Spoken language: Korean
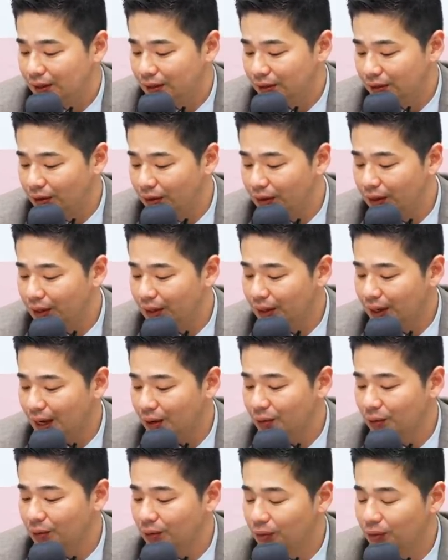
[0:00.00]
여행,
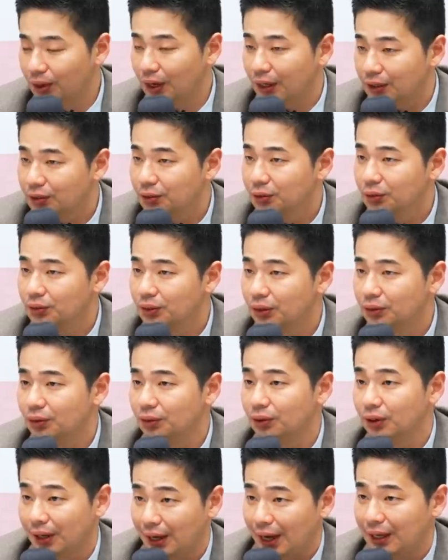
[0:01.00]
항공, 카지노
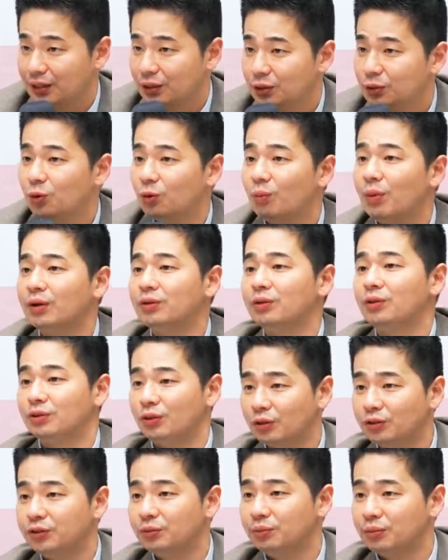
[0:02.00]
섹터가 같이 동반으로
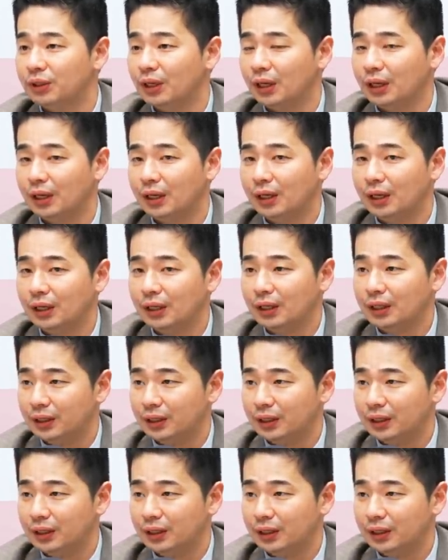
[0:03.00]
떴습니다. 오늘?